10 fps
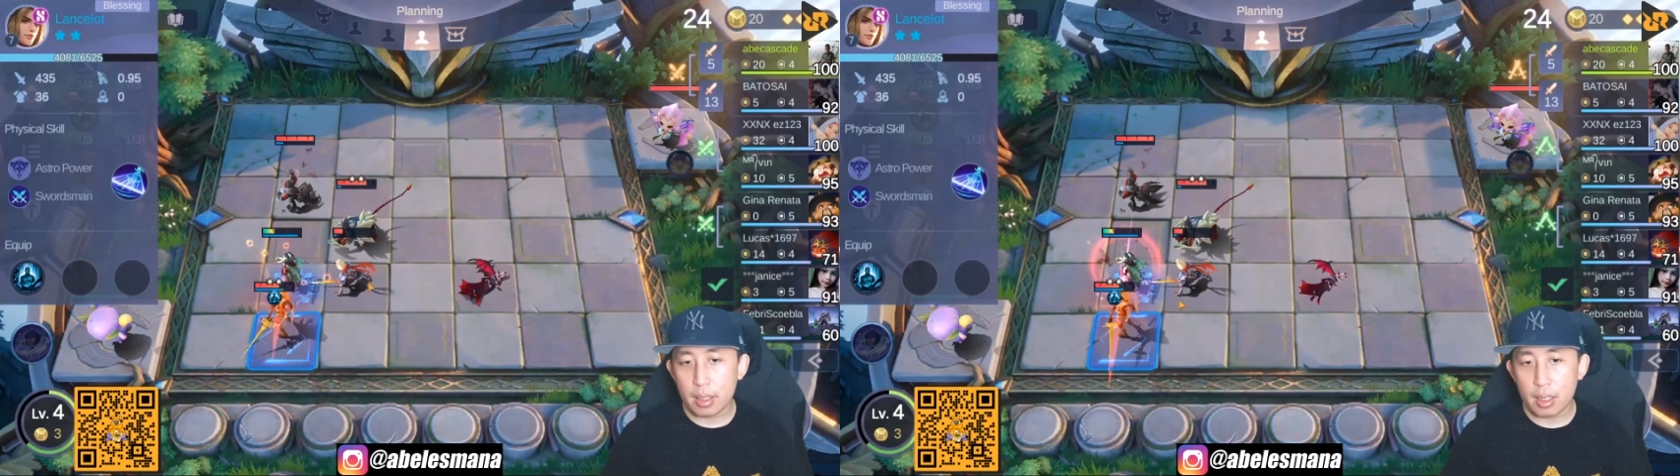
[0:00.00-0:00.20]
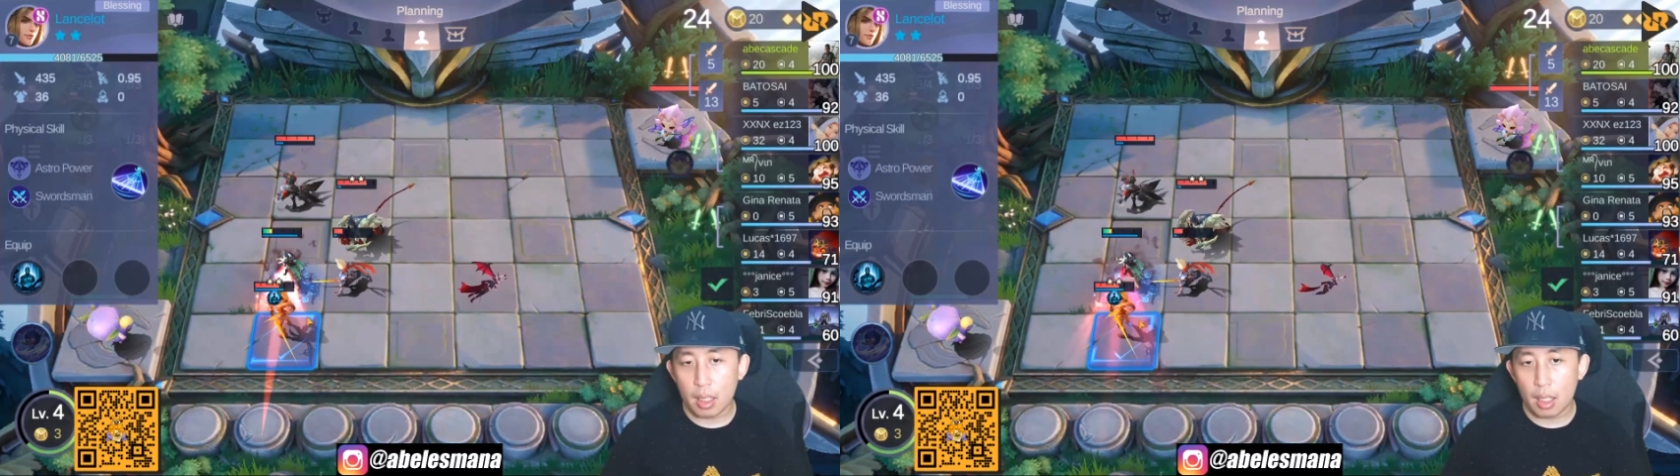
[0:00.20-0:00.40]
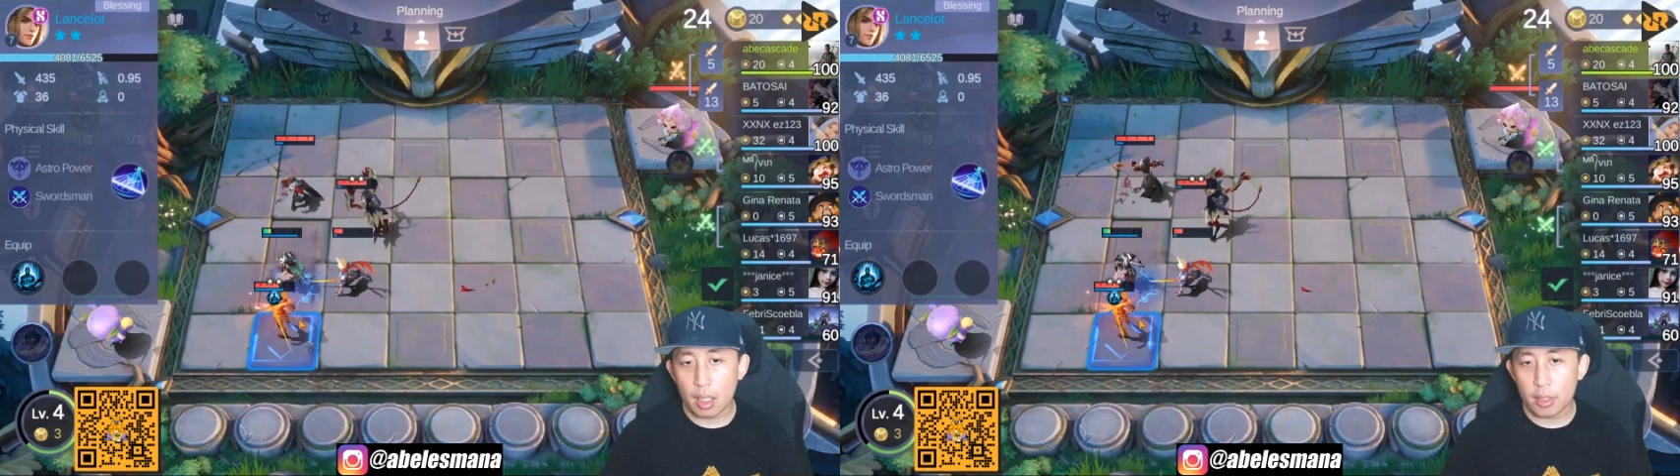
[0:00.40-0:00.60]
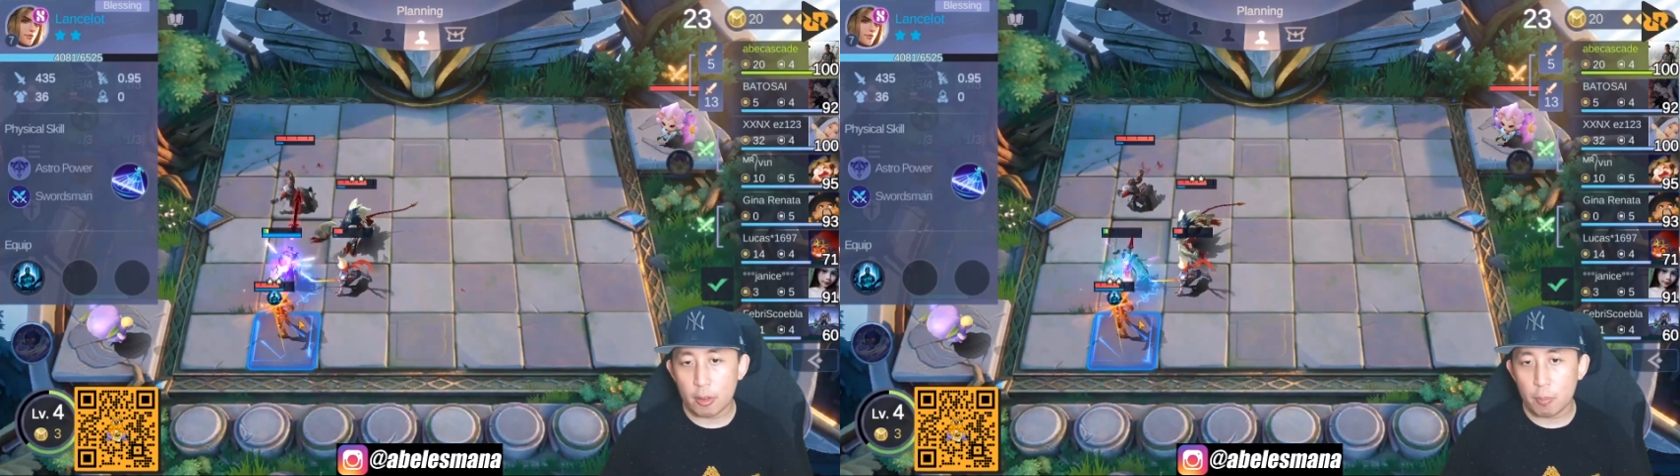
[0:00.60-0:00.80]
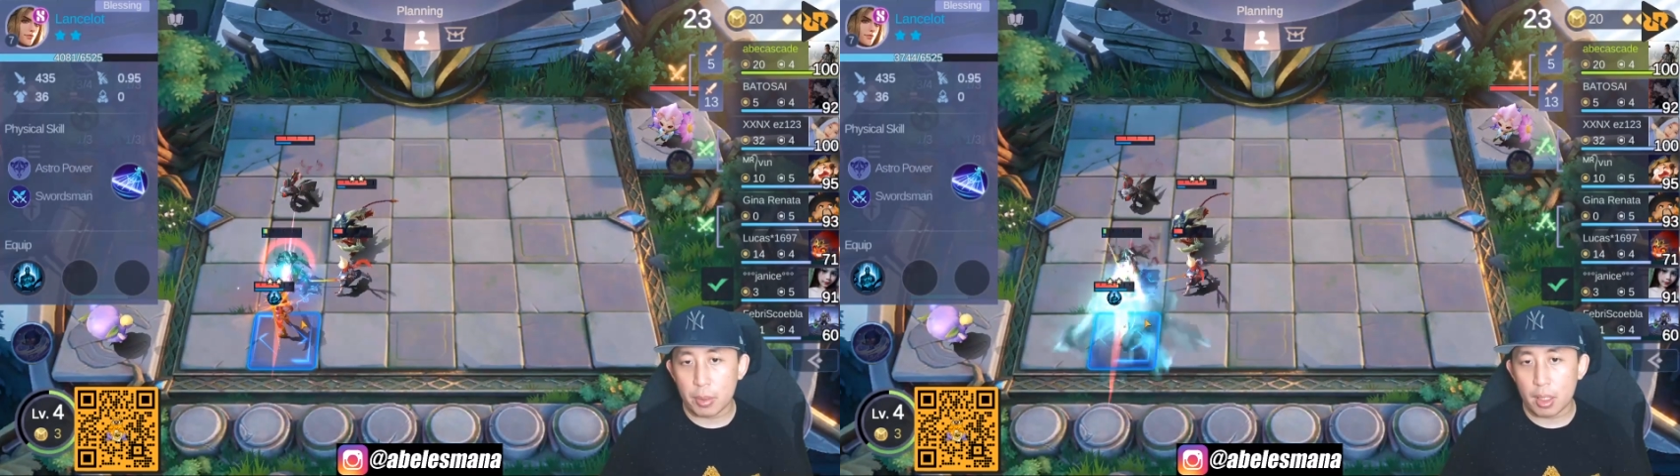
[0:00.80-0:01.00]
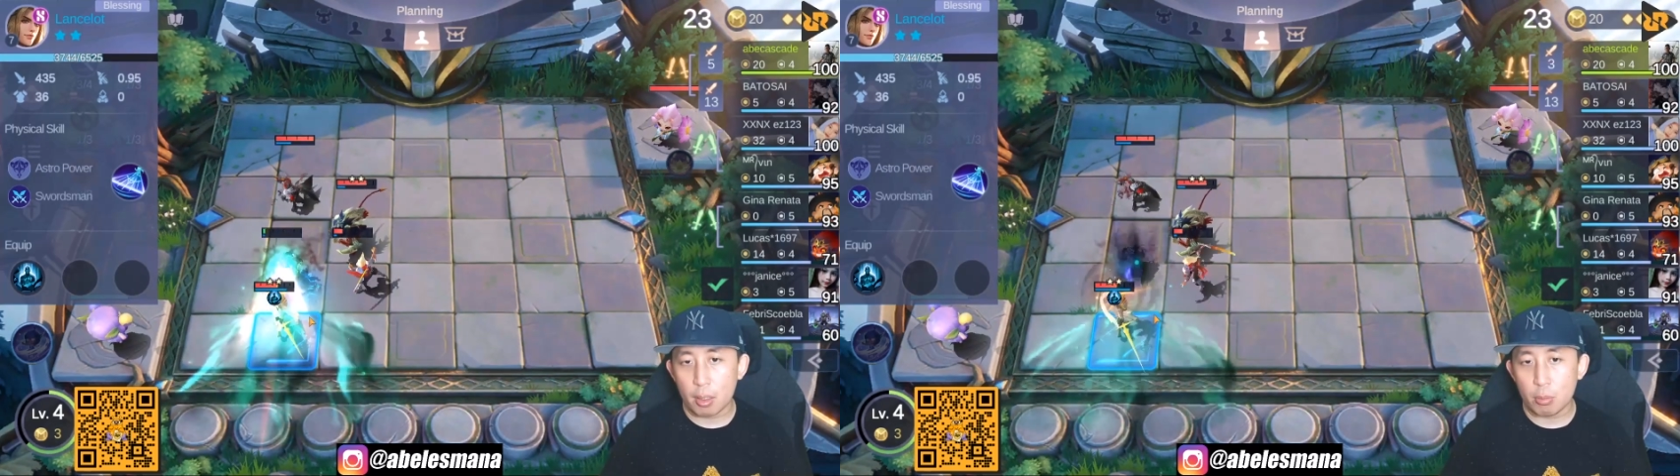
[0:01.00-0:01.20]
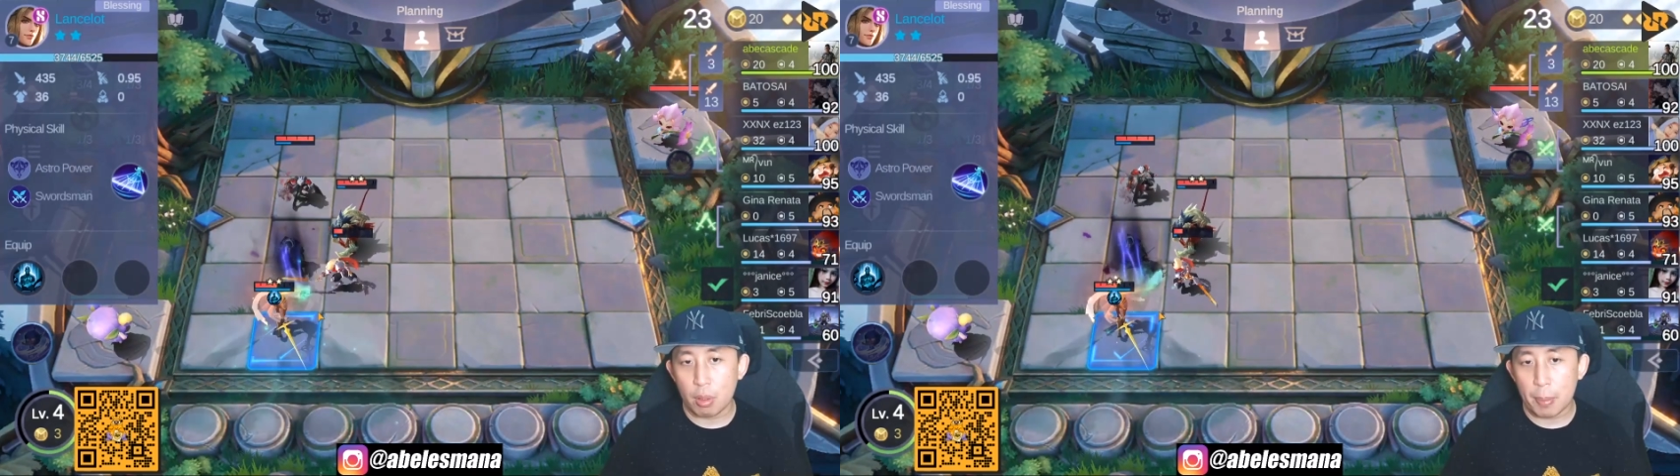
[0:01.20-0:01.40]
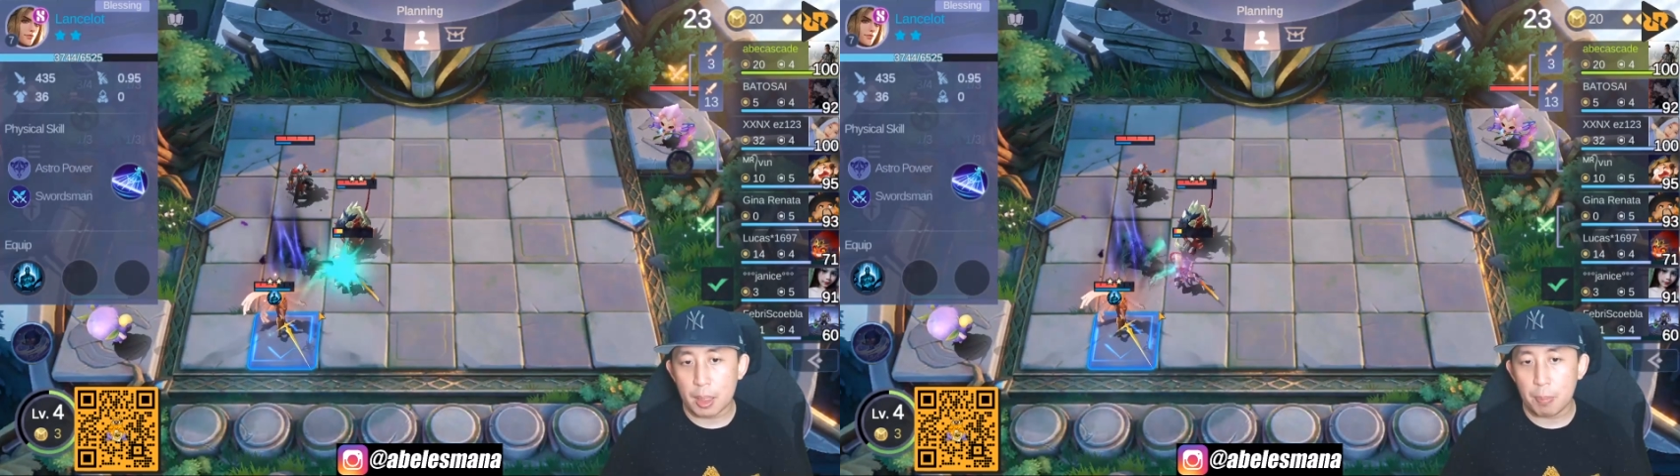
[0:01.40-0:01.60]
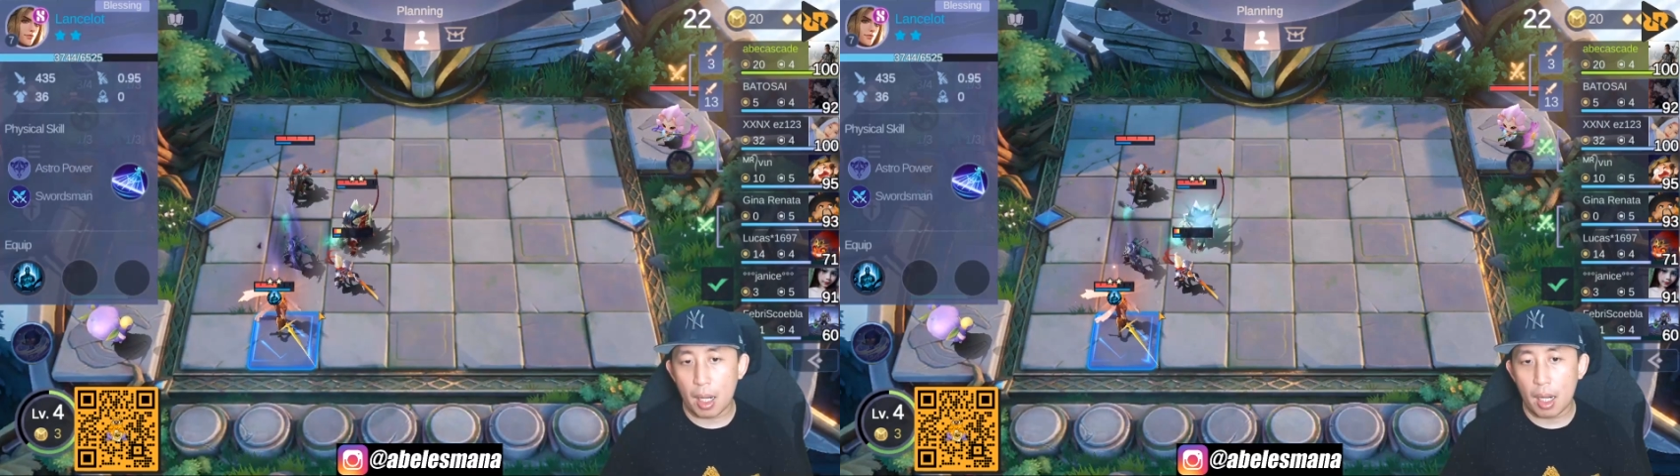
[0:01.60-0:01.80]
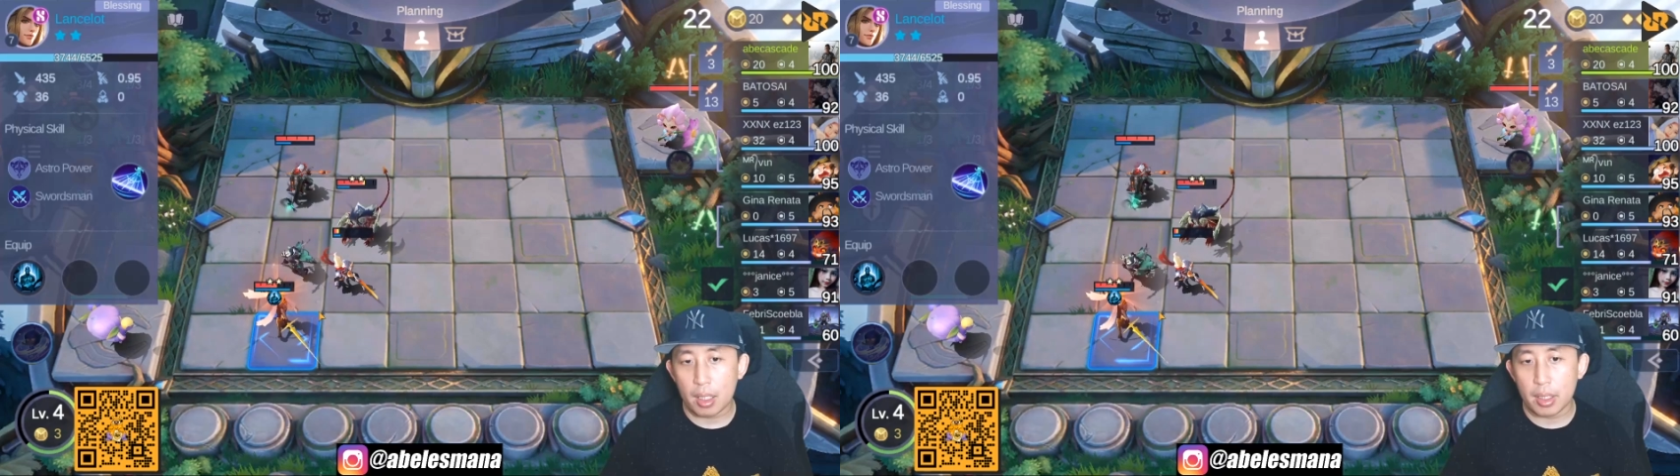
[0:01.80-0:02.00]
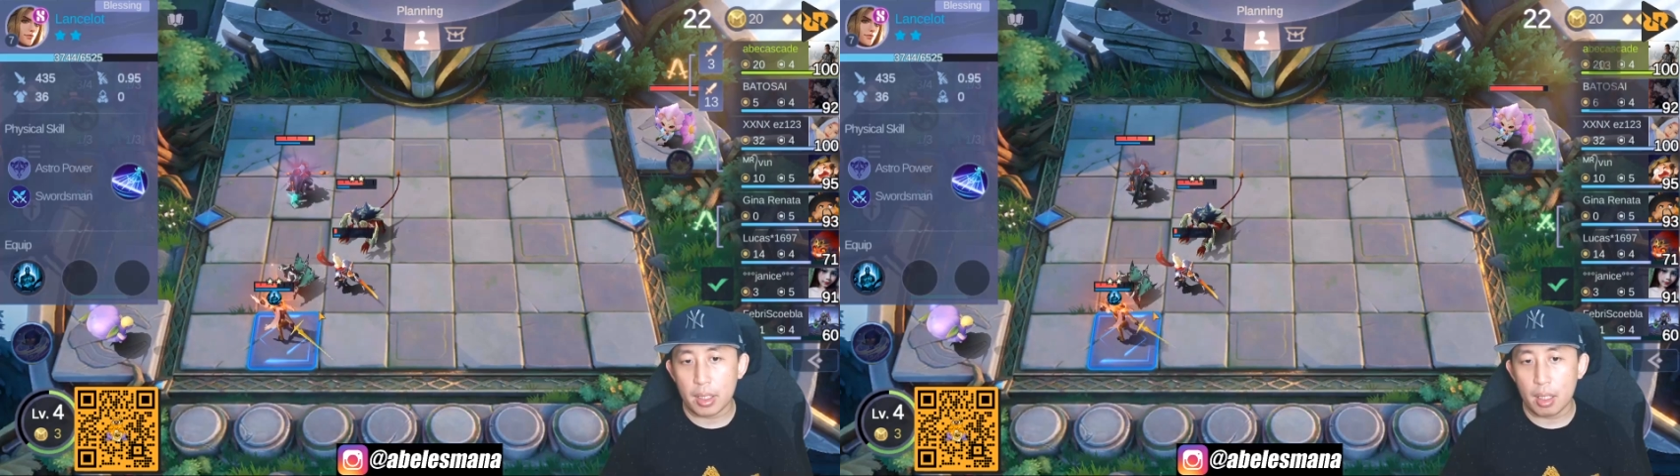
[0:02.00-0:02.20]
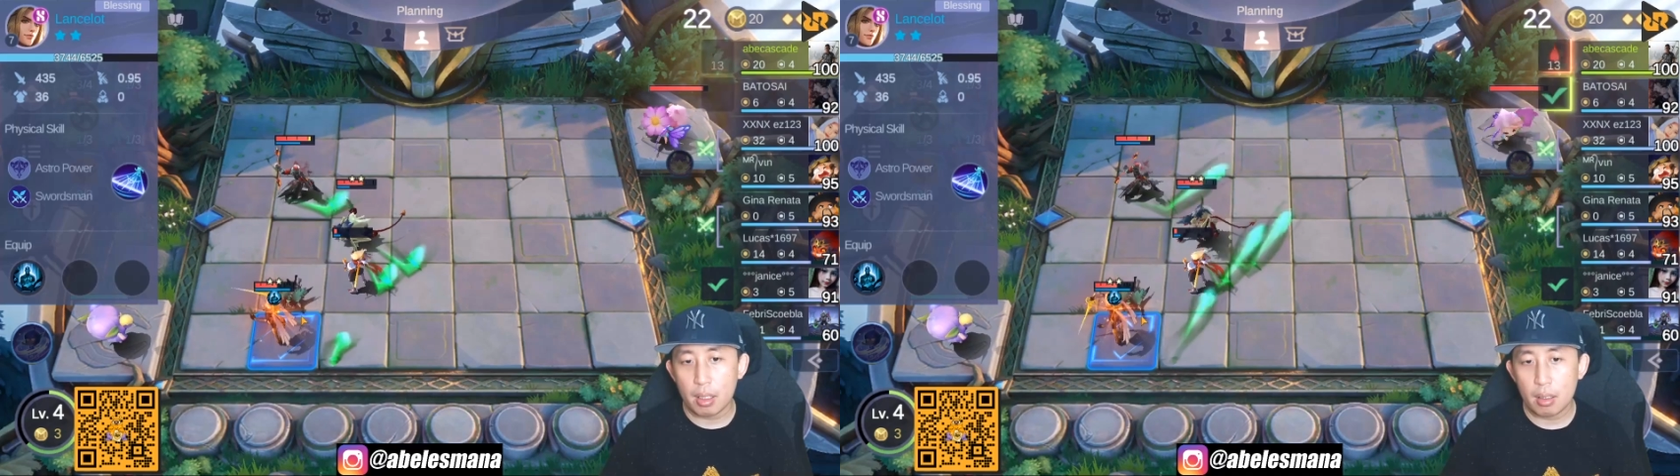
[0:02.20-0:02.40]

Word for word: gila ya Lancelot bintang 2 pagi-pagi ya.